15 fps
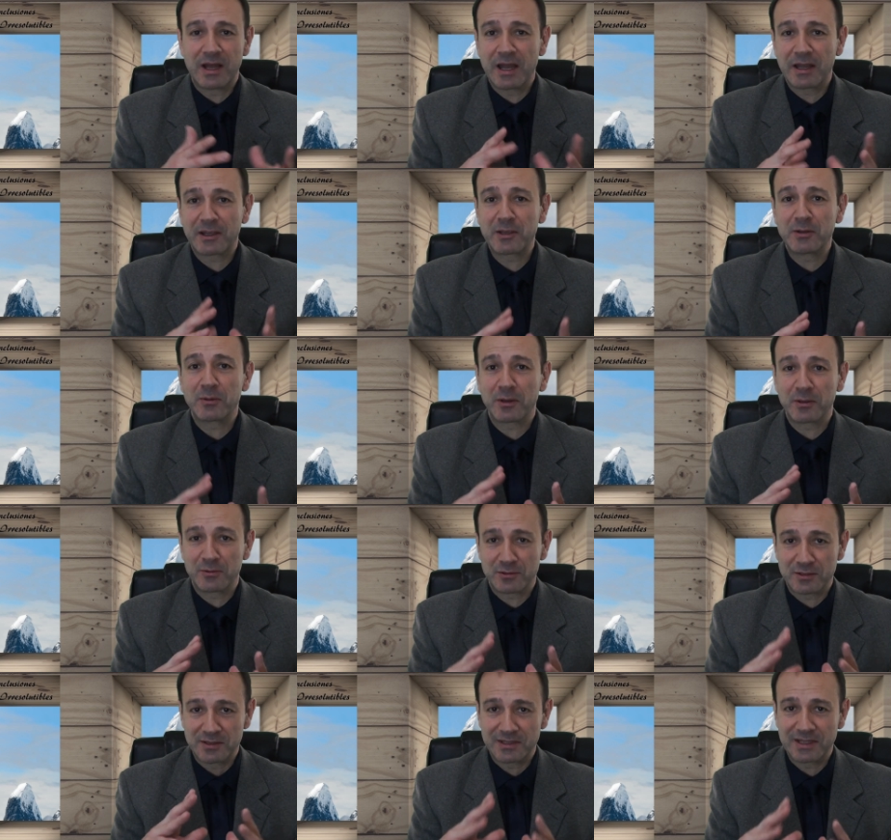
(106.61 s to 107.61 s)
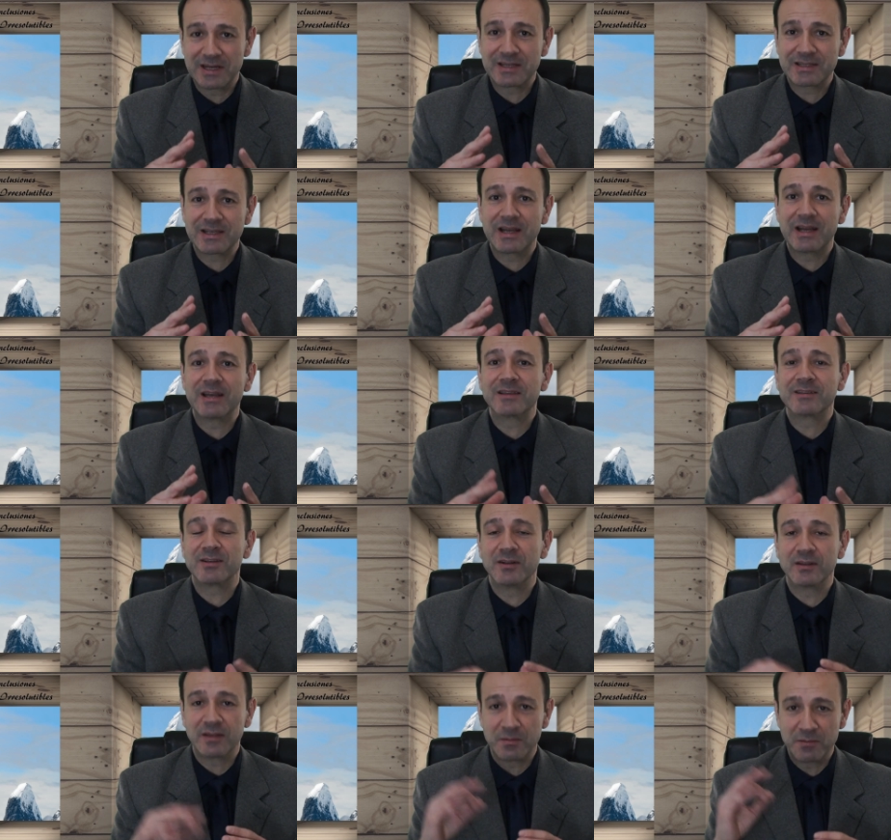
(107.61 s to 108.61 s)
Aquí lo que nos interesa es
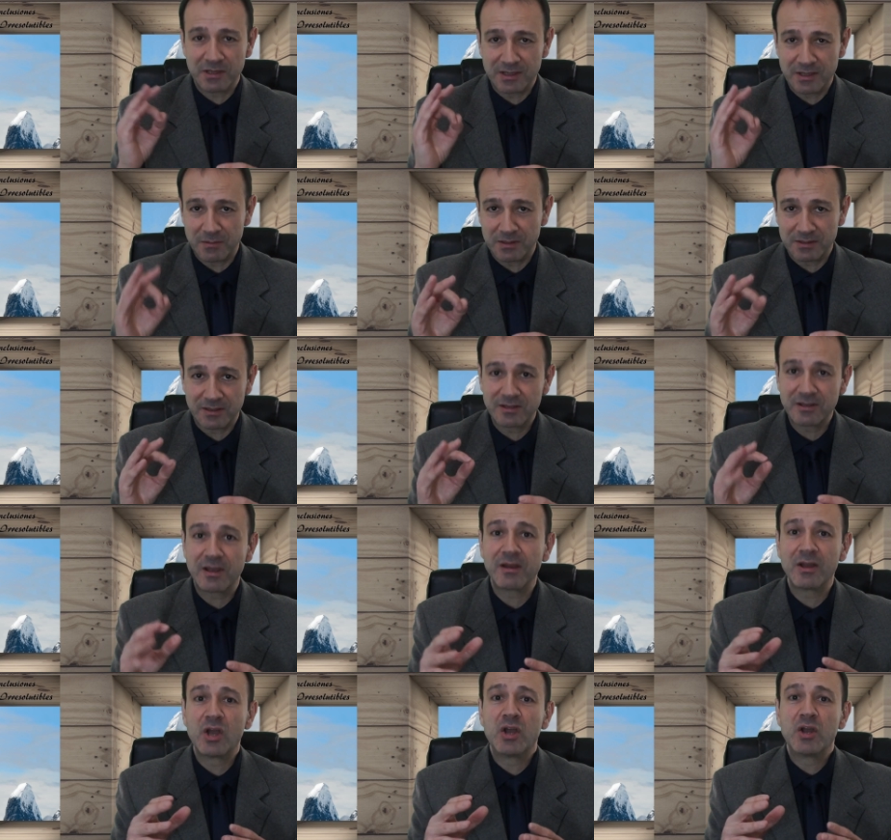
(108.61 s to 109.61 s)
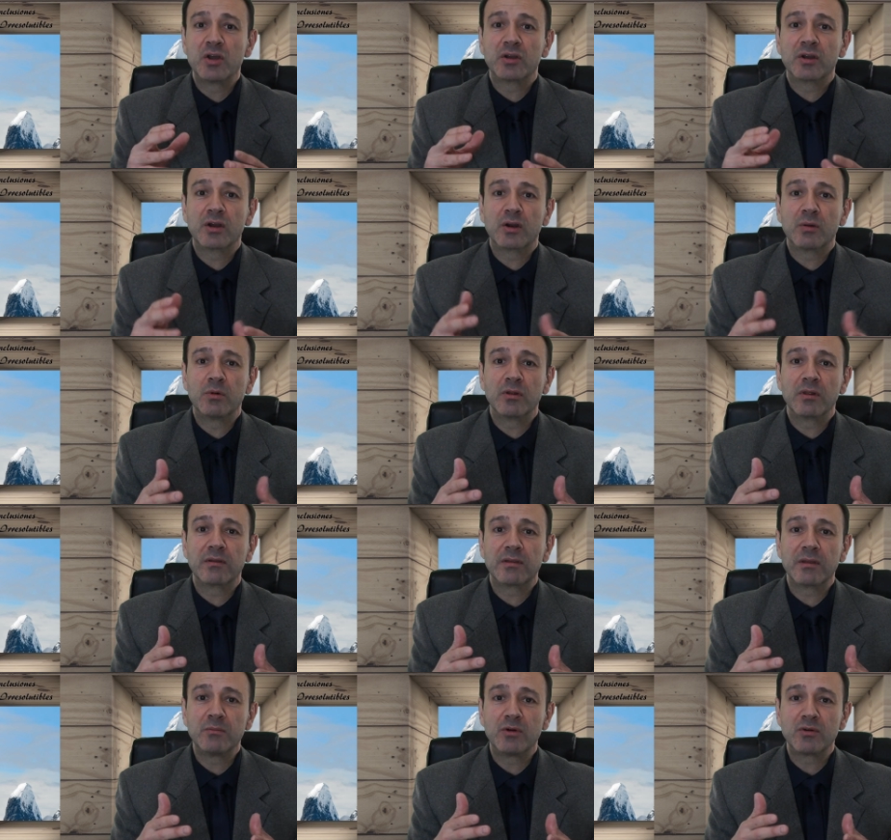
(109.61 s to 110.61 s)
el tema de la batería que como
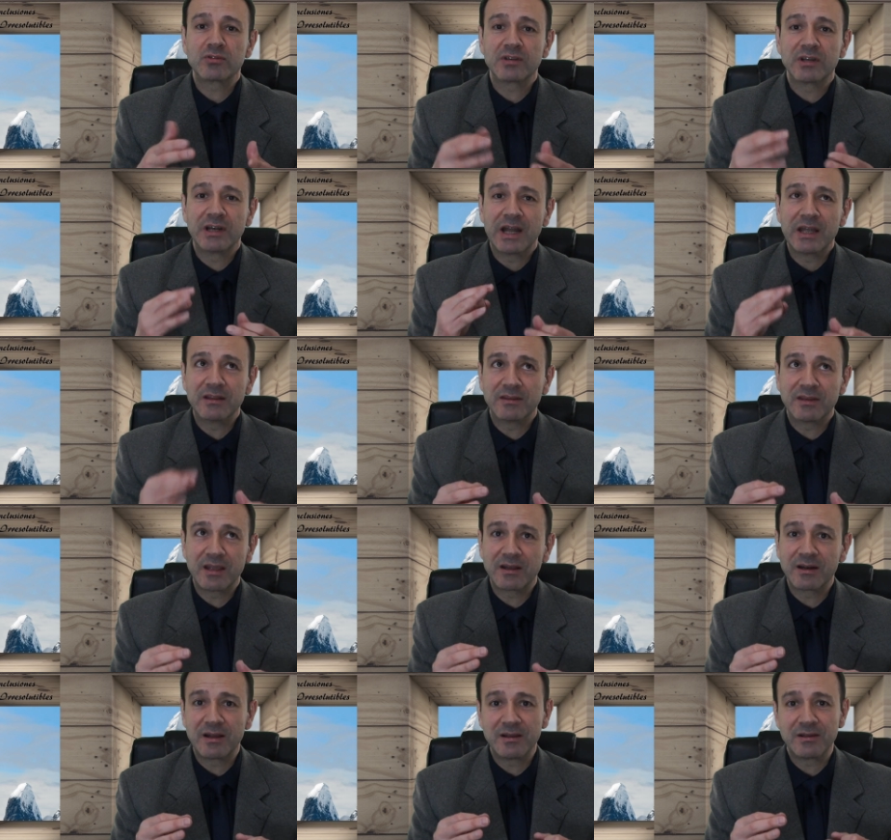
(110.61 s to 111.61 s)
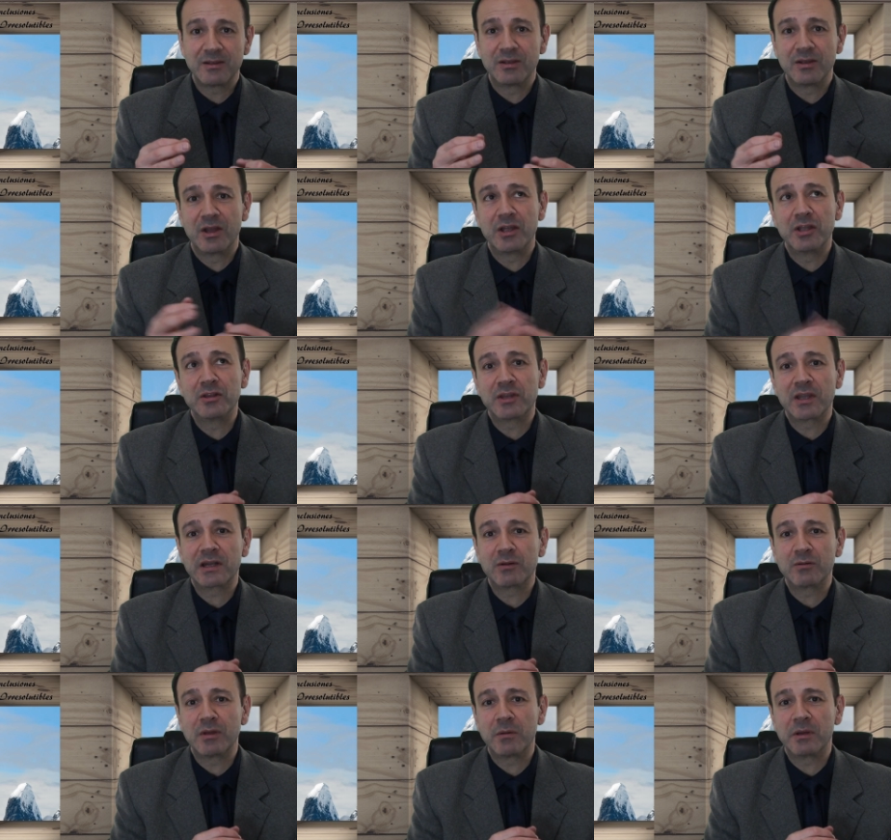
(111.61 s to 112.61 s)
decimos la integra,
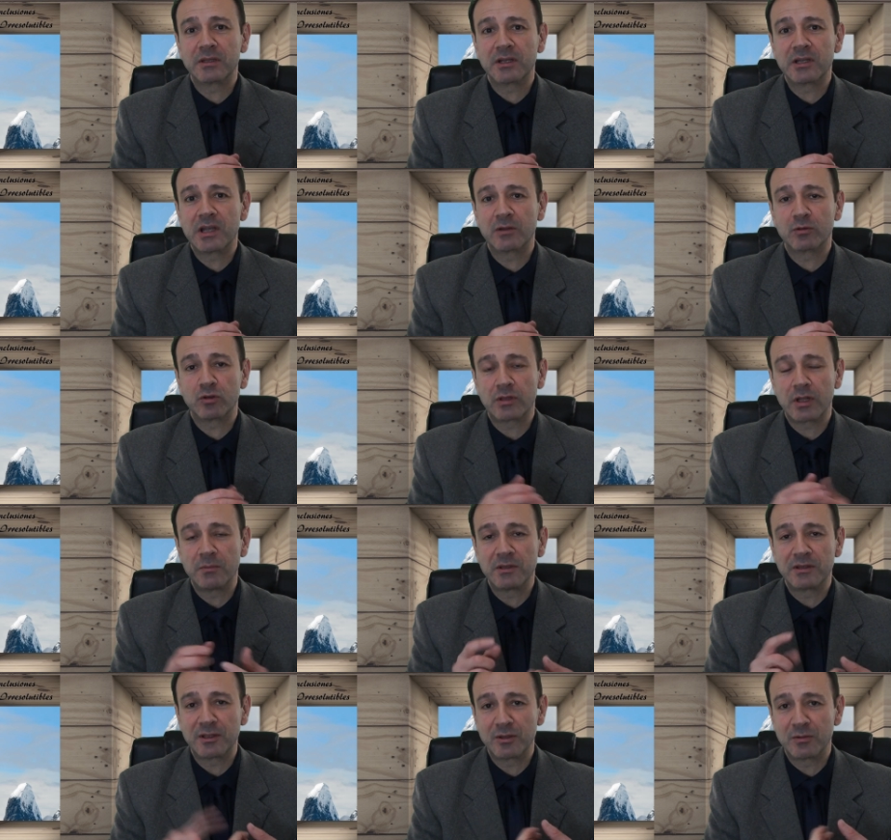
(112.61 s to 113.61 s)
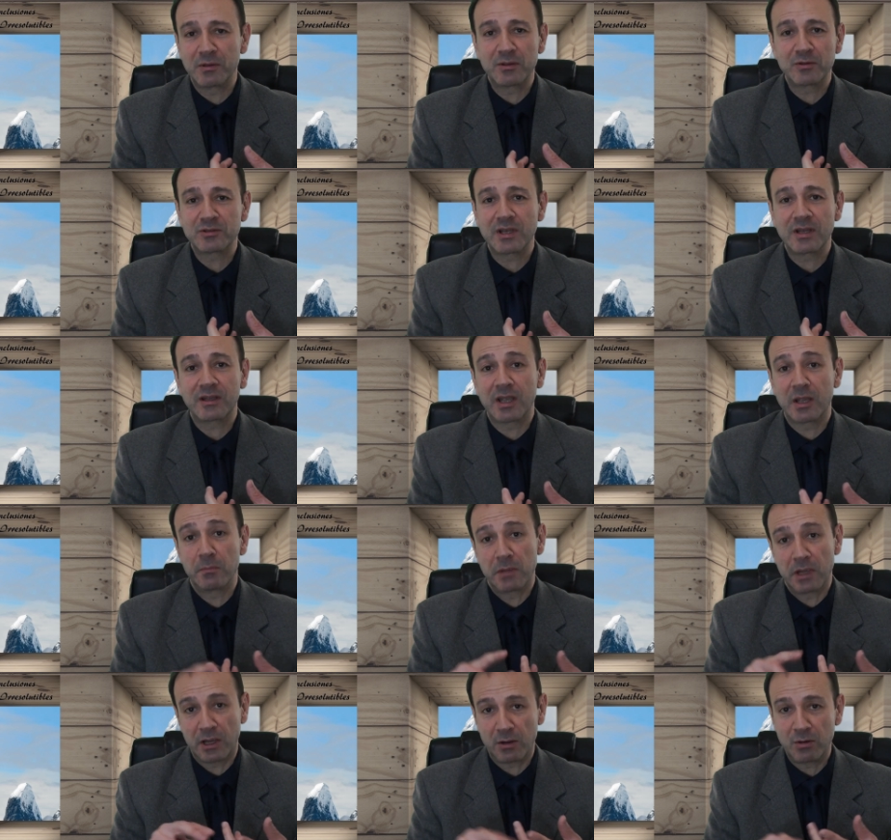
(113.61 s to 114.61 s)
integra una batería totalmente novedosa que
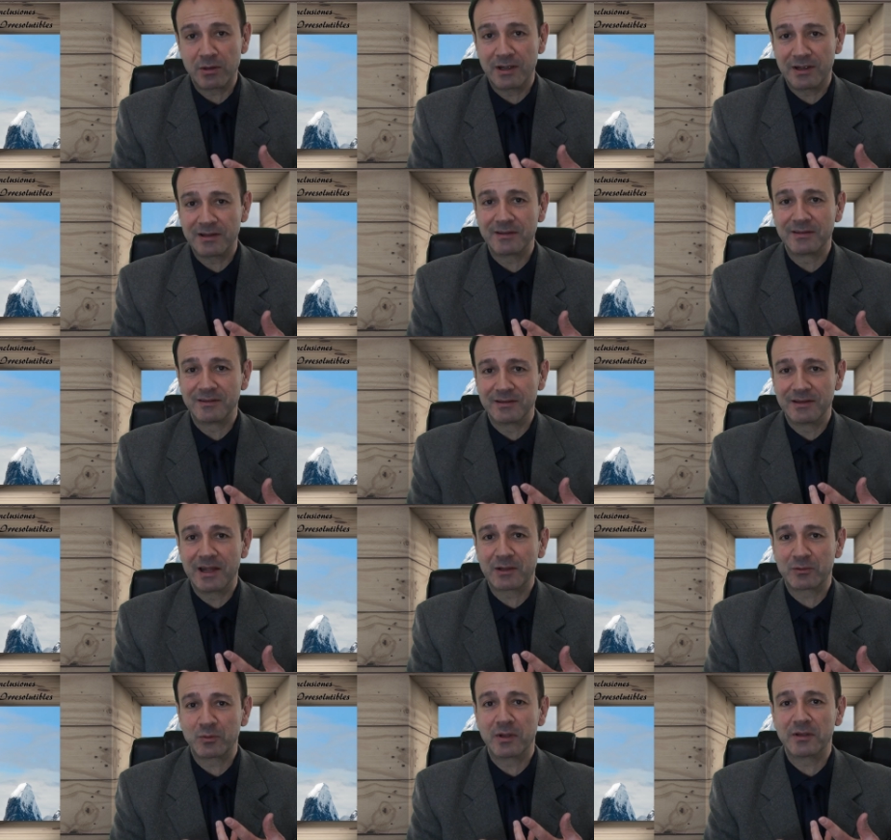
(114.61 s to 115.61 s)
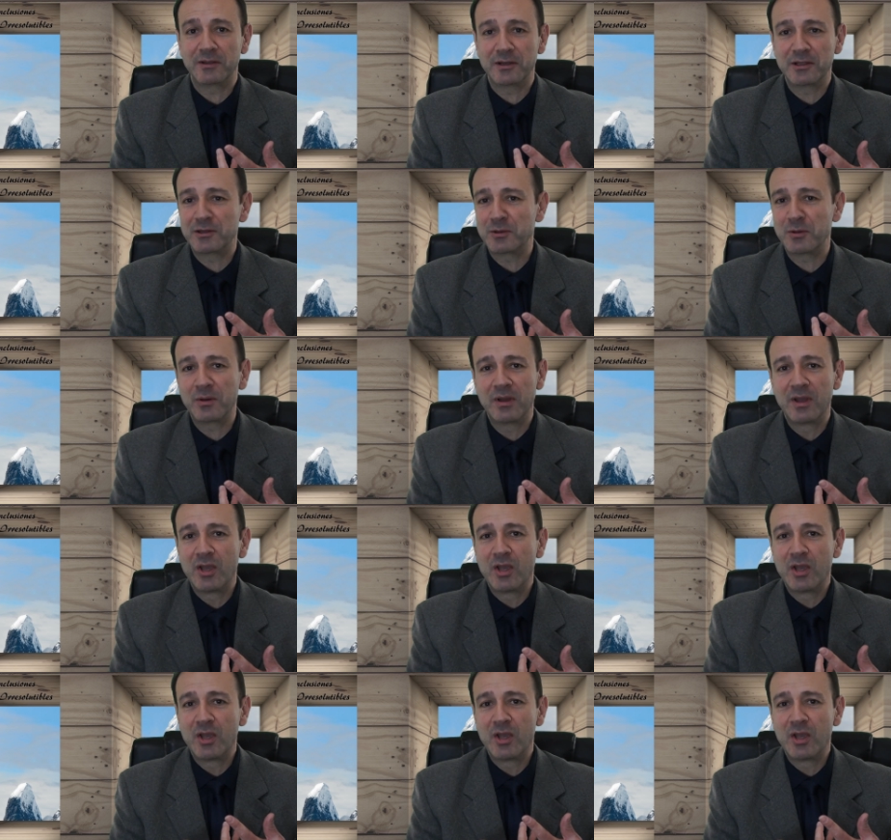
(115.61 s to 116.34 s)
mejora la actual de litio